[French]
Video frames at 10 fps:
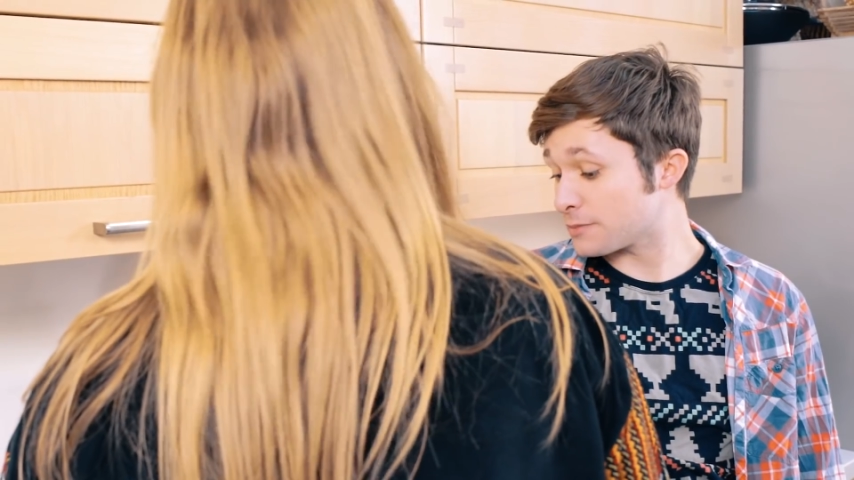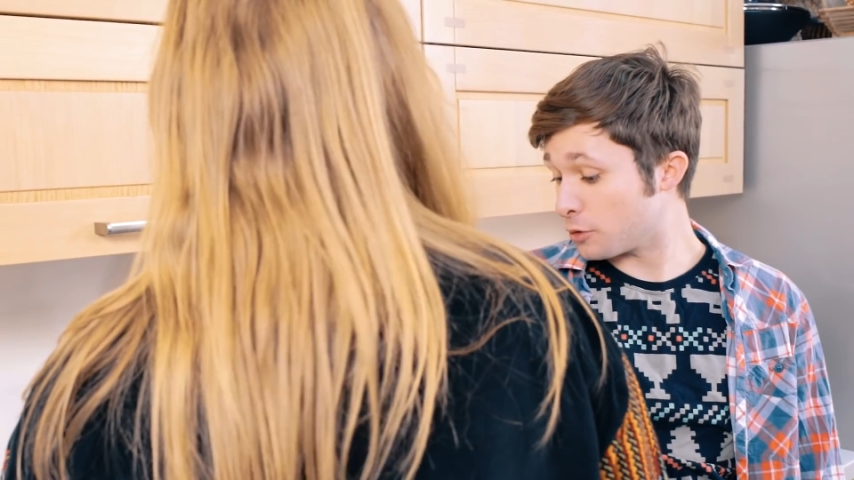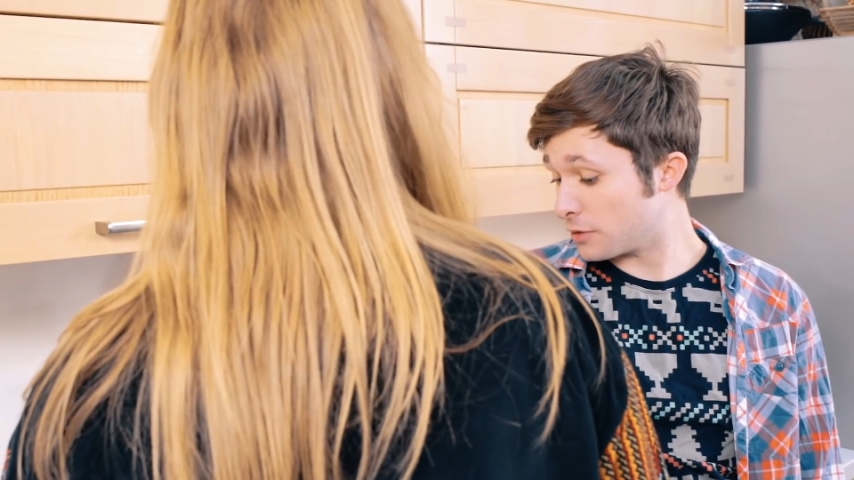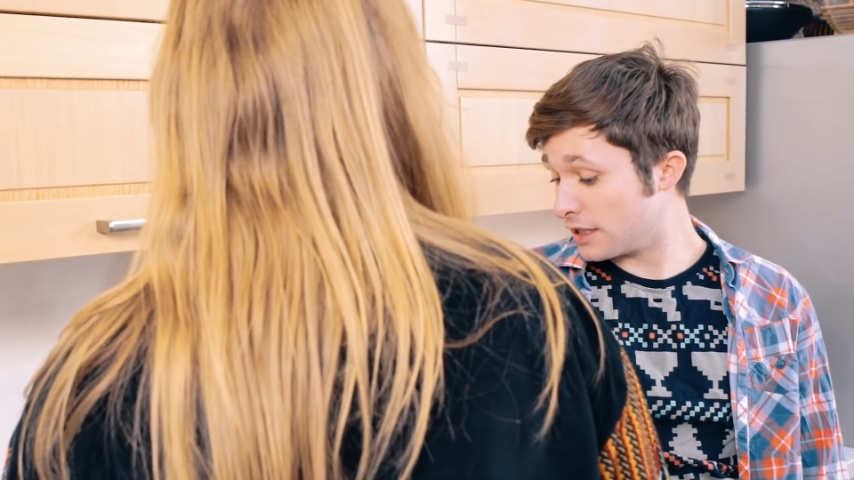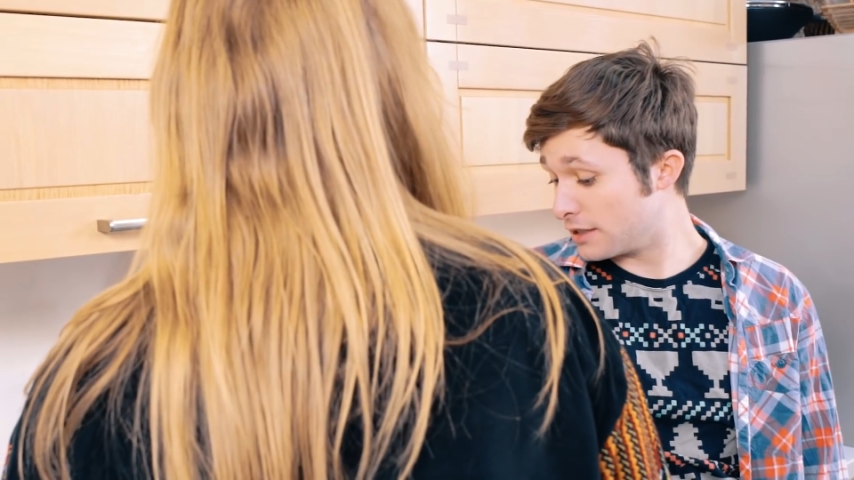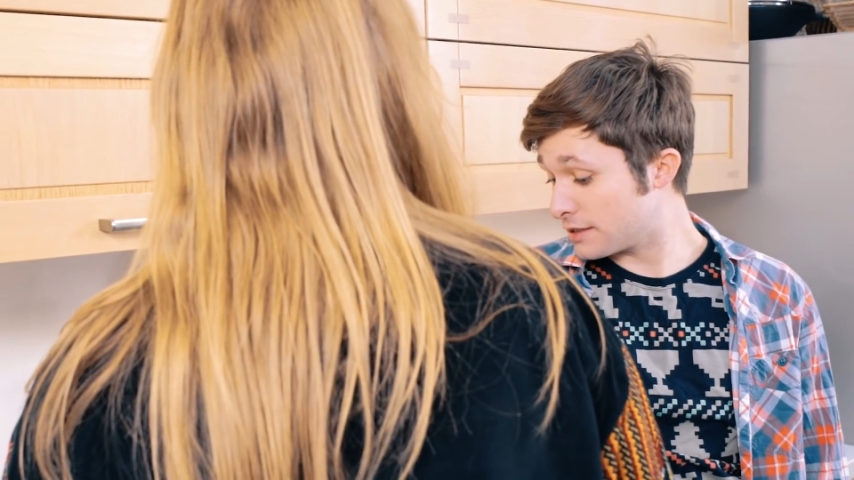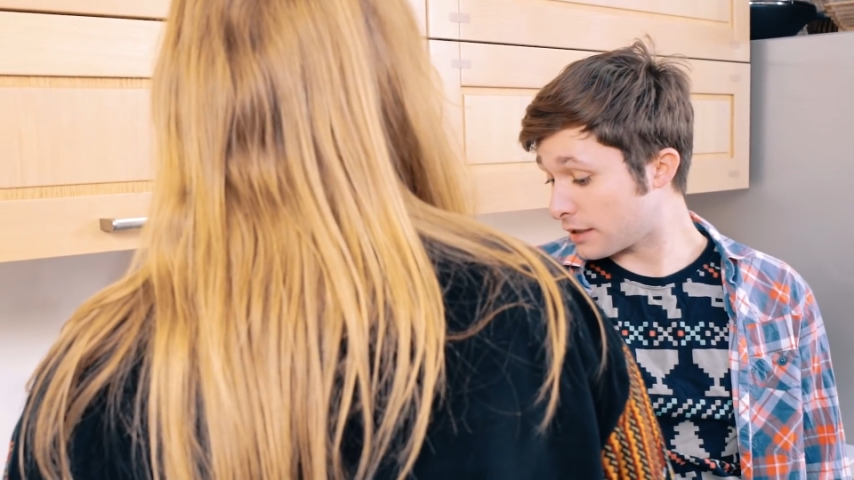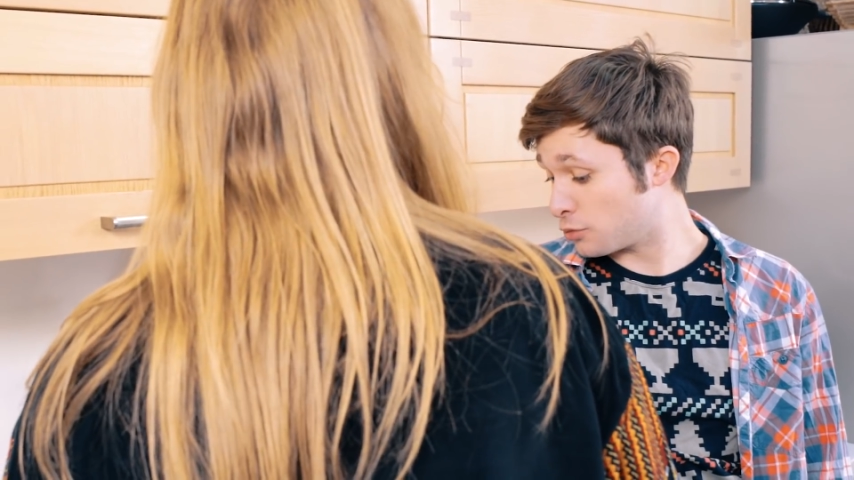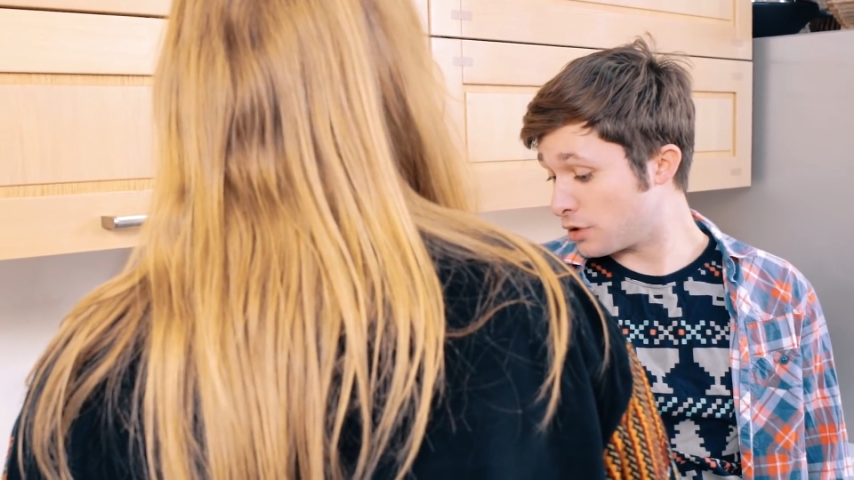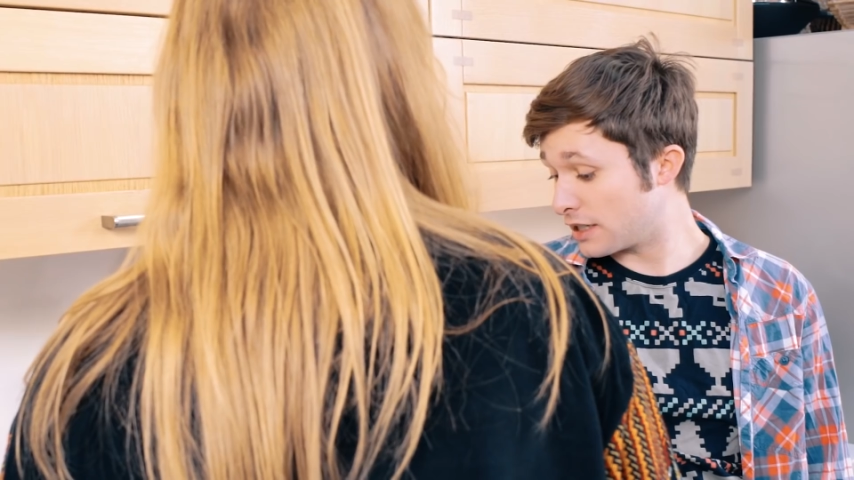Ier qui
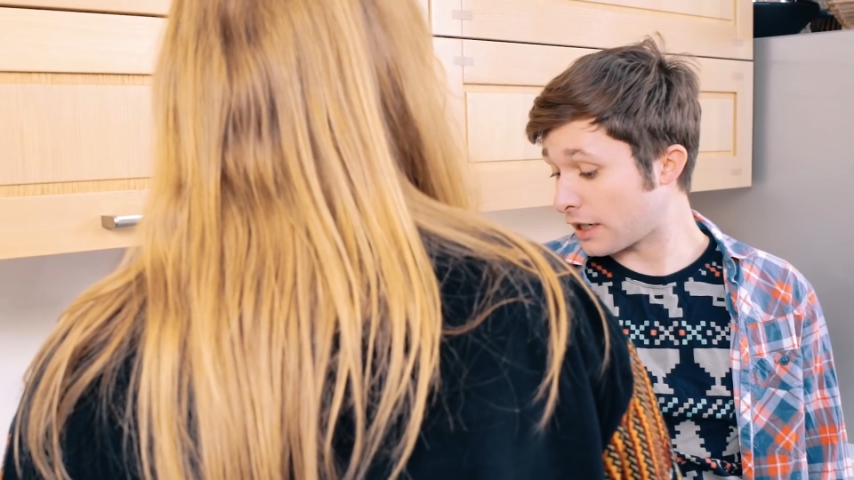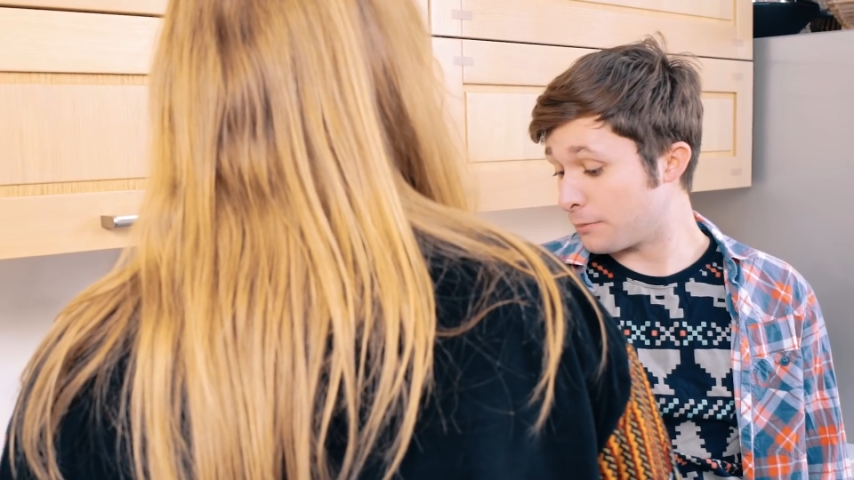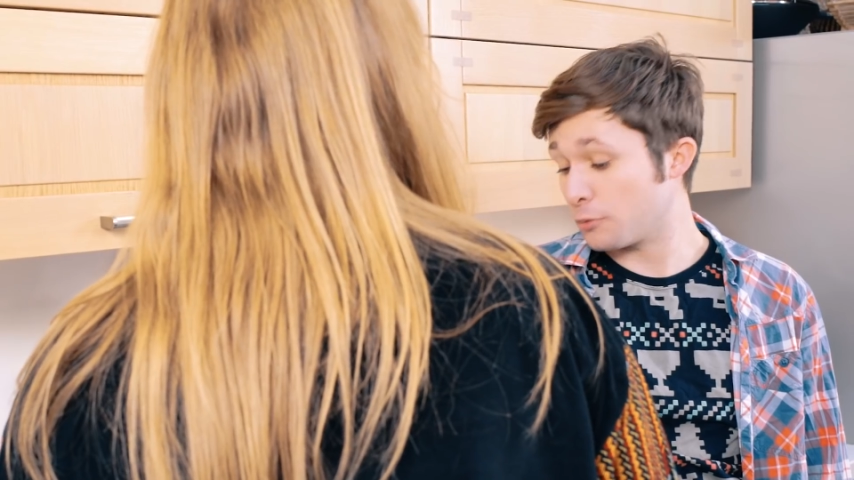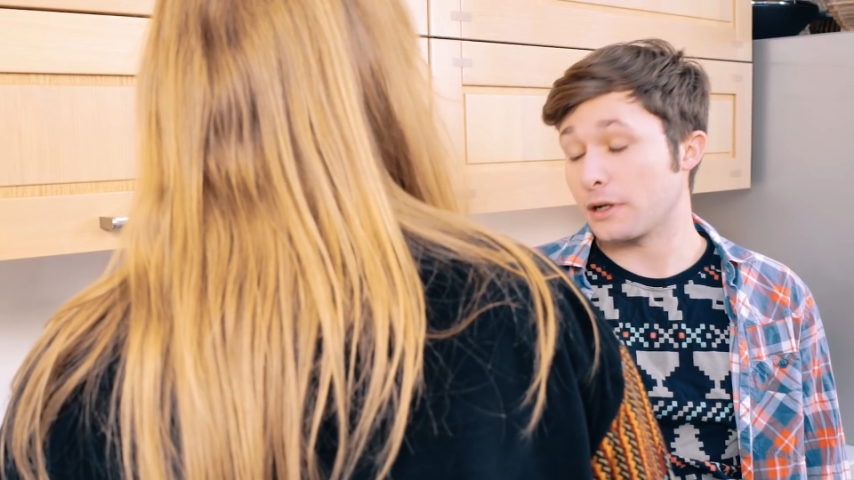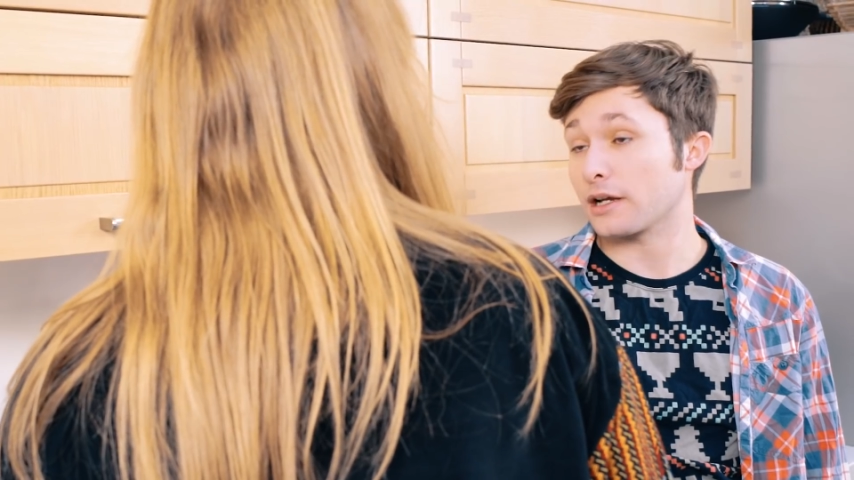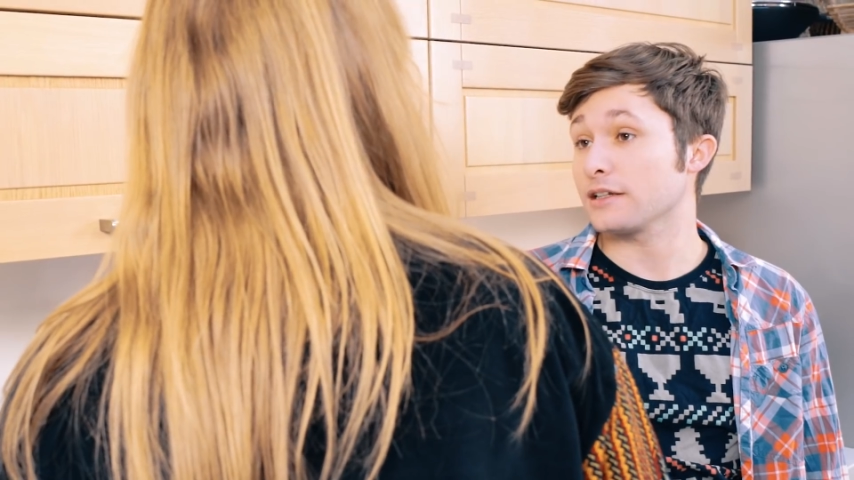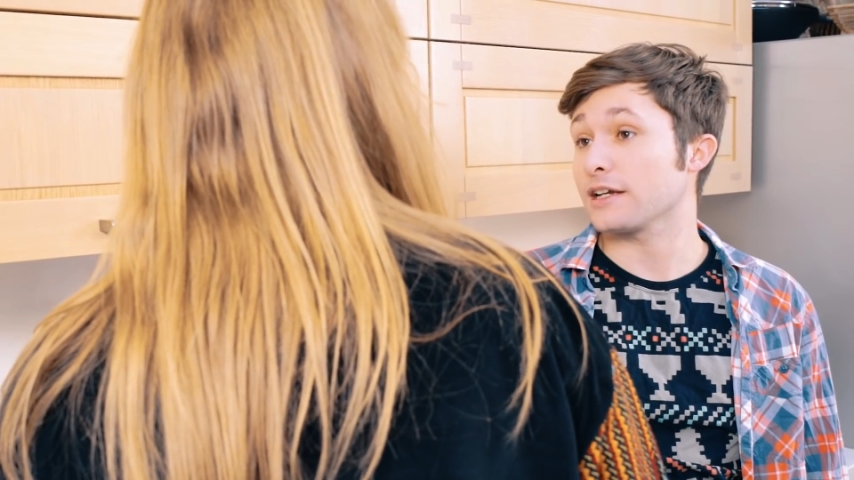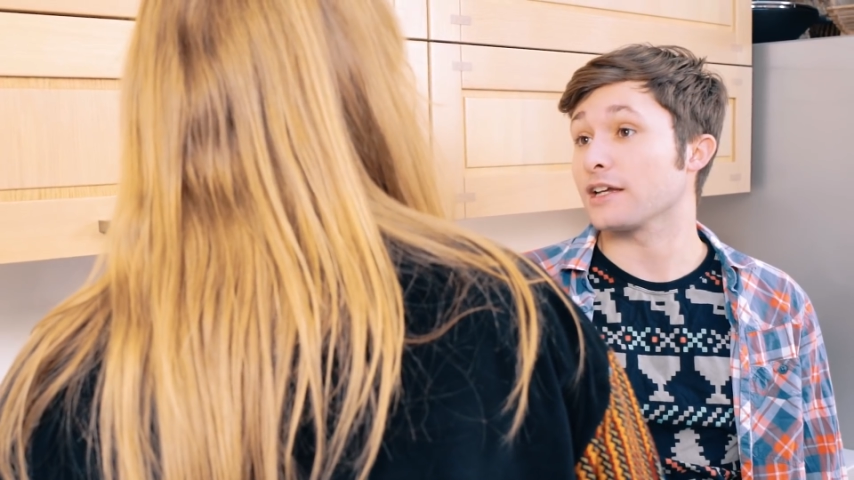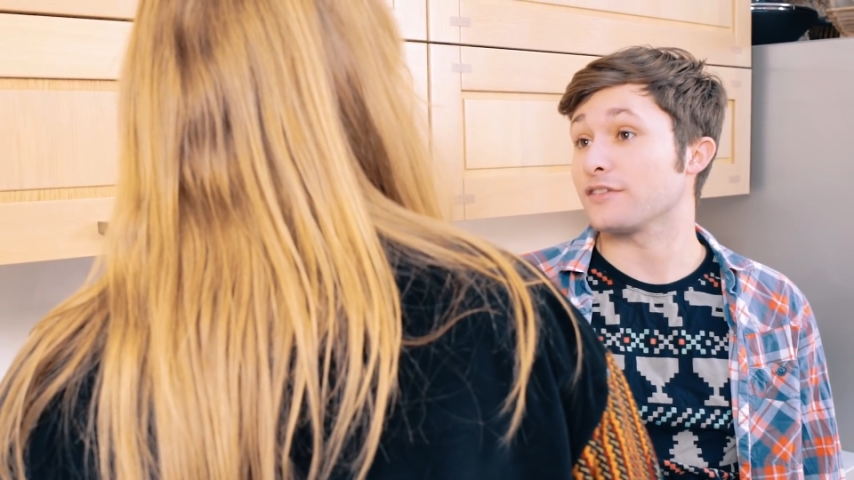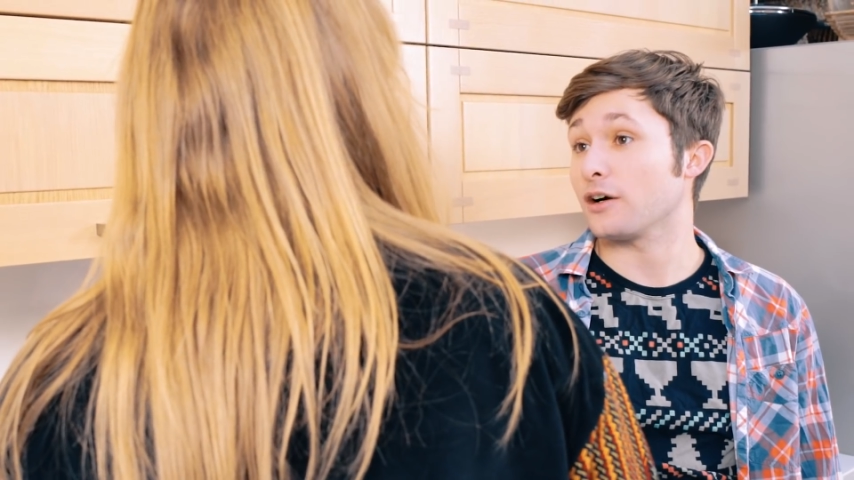distribuait des crêpes aux pèlerins qui
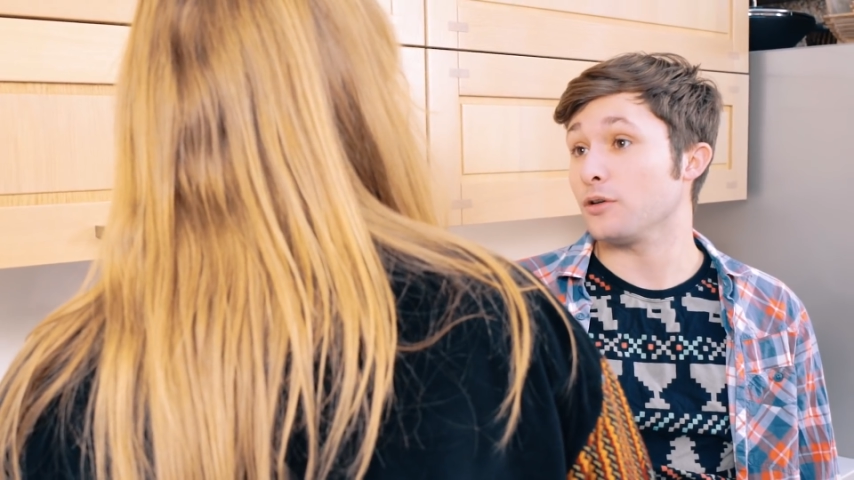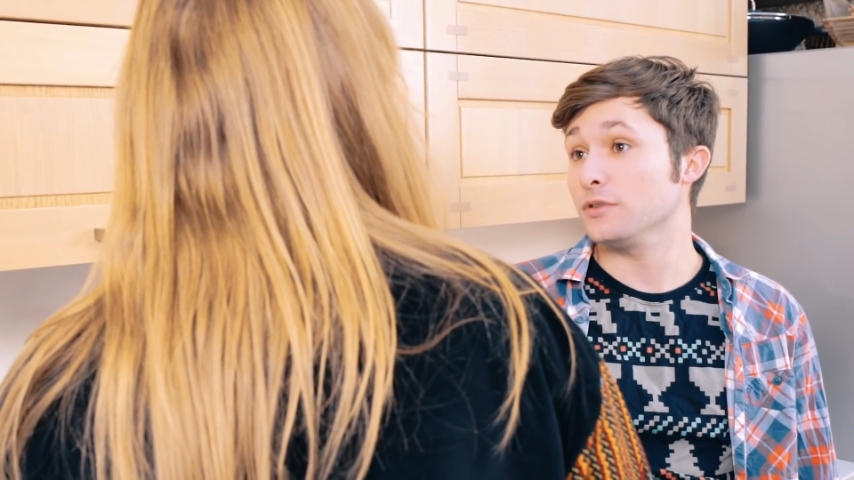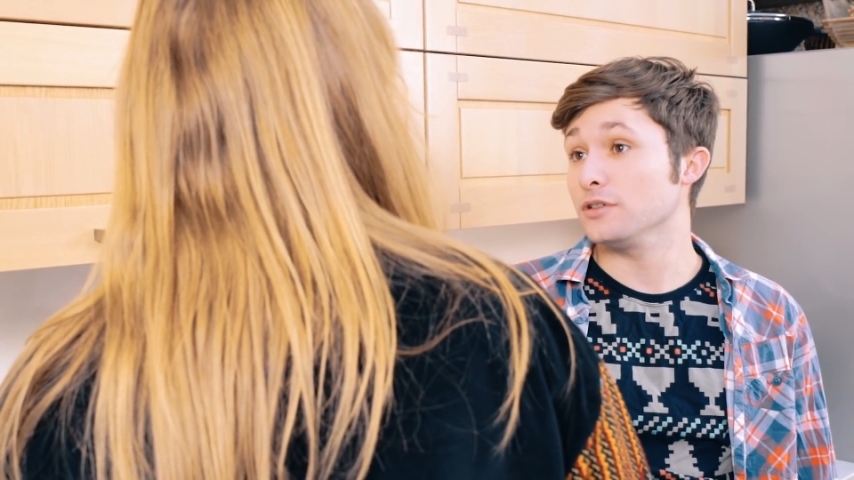arrivaient à Rome